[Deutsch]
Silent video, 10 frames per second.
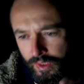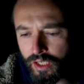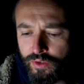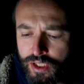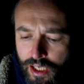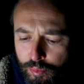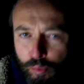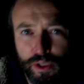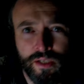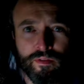Ich würde sagen, ich
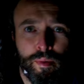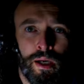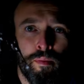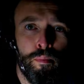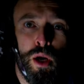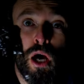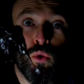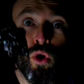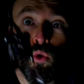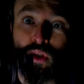probiere jetzt einfach mal.
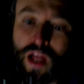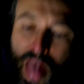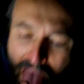Blaugold.